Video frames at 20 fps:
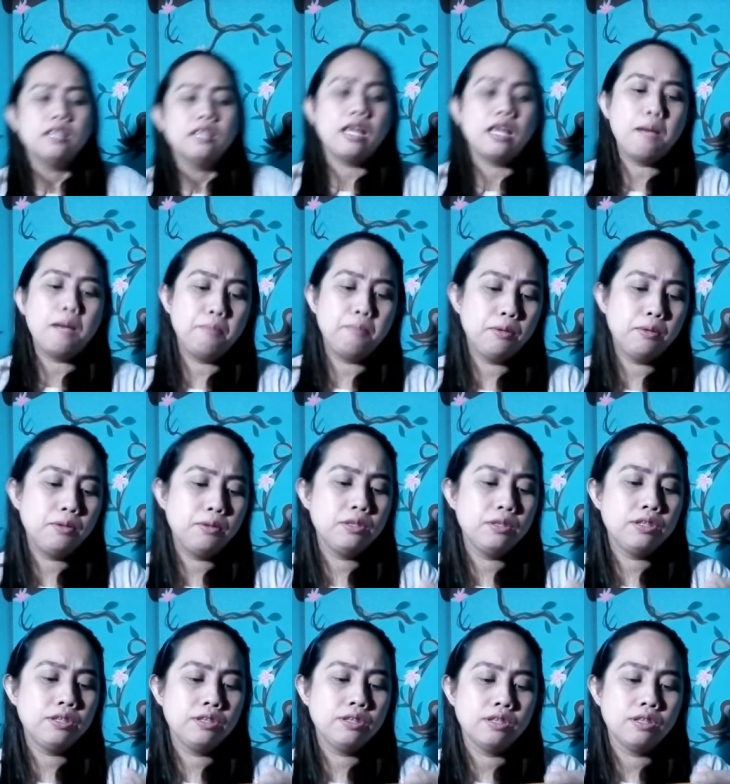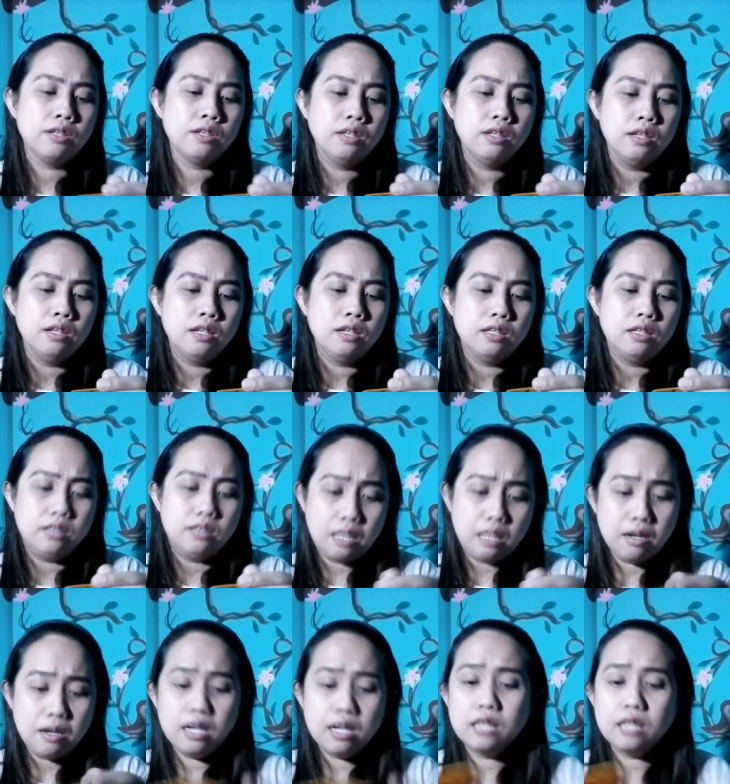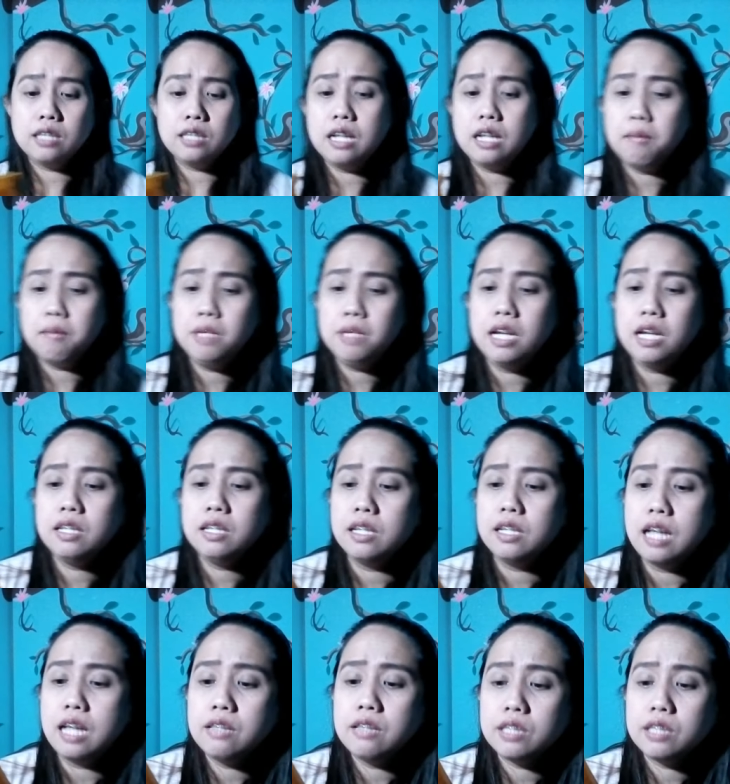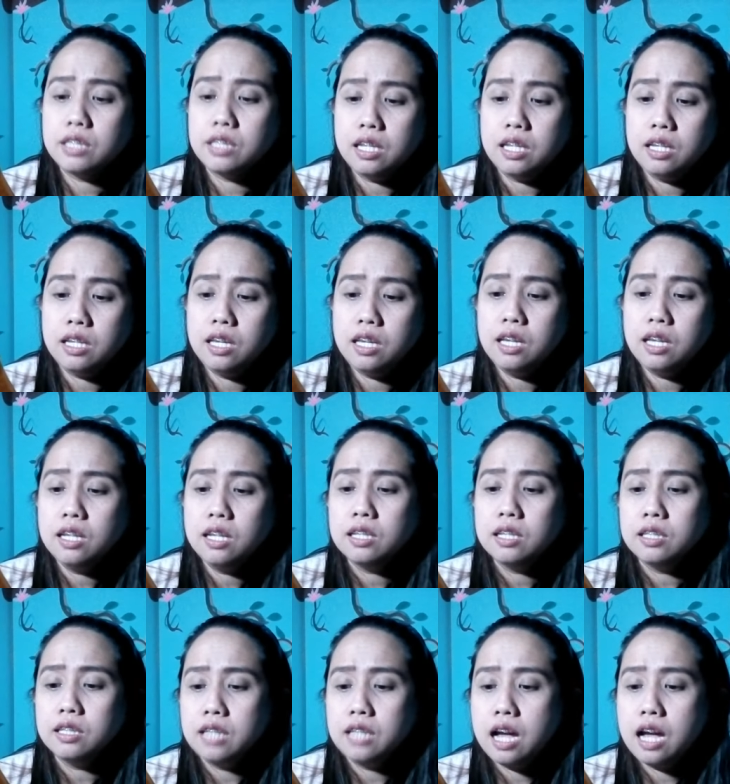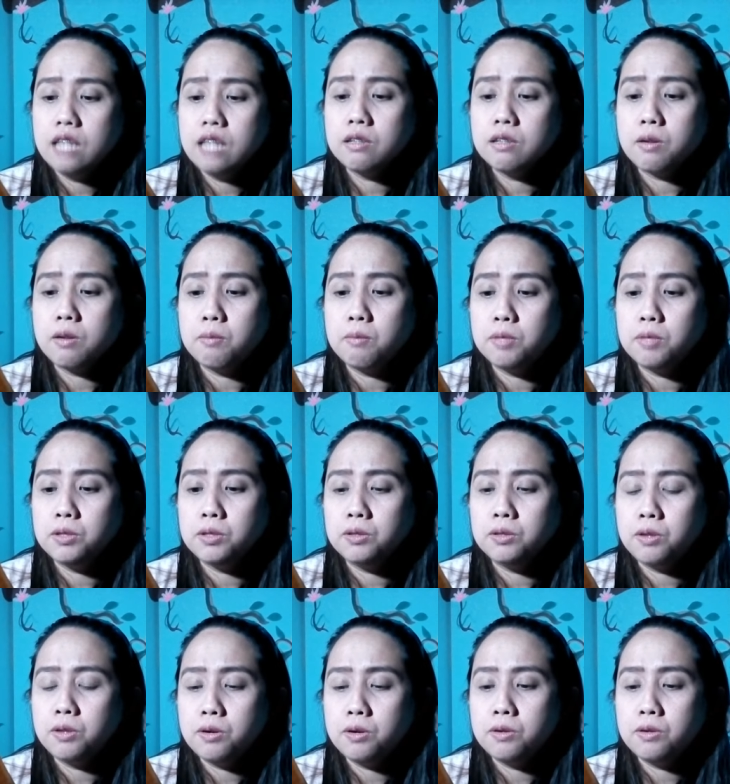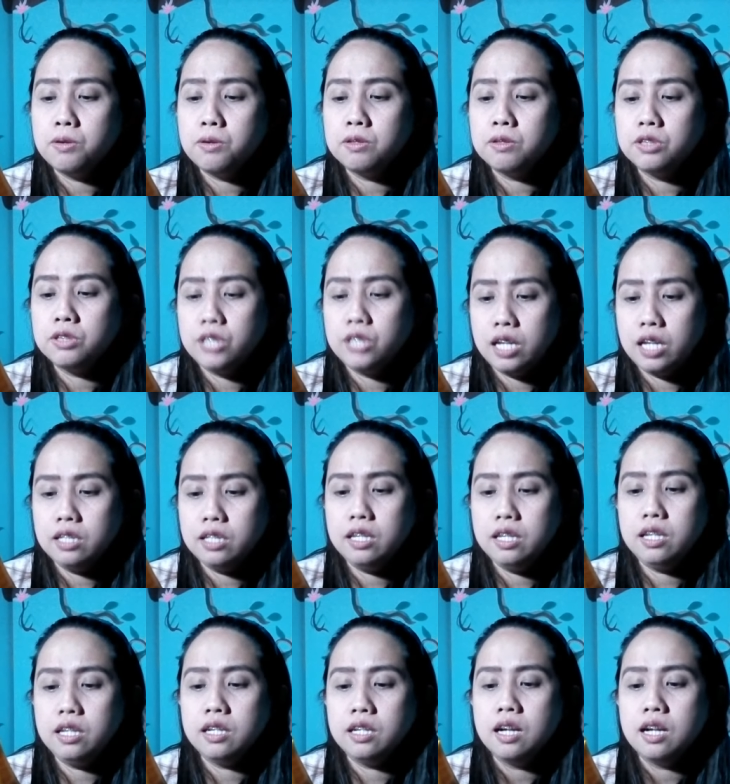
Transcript: Tapos, talagang sinabi nga niya, non-sticky, non-comodogenic,